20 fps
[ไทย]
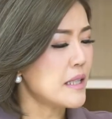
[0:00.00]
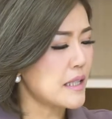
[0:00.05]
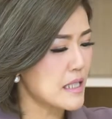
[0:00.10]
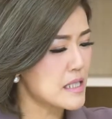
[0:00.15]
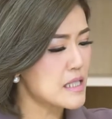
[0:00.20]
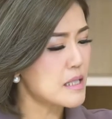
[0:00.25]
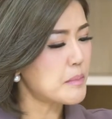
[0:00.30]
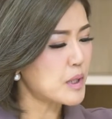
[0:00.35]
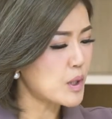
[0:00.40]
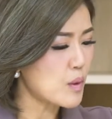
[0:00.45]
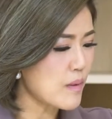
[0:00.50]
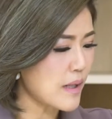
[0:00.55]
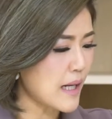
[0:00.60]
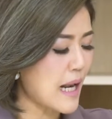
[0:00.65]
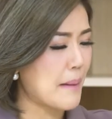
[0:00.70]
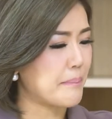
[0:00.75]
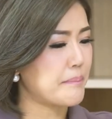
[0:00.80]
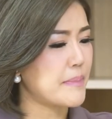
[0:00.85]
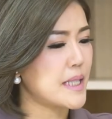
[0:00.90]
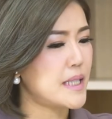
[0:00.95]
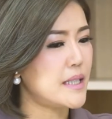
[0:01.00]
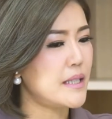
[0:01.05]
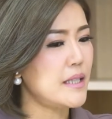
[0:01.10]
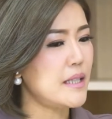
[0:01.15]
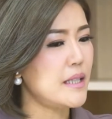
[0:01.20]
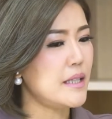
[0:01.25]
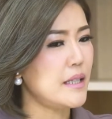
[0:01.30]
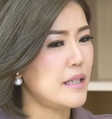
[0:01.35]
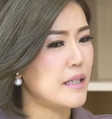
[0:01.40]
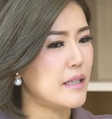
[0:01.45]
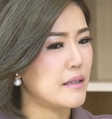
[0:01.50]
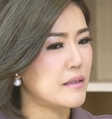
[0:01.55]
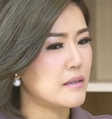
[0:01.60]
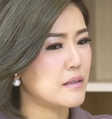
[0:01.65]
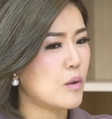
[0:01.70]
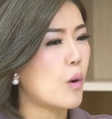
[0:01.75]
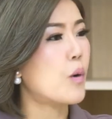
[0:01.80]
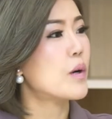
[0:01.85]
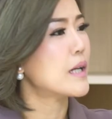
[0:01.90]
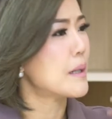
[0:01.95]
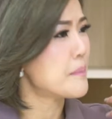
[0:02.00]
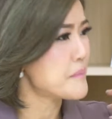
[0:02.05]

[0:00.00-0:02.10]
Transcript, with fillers: แต่จริงๆมันต้องกลับไปที่คน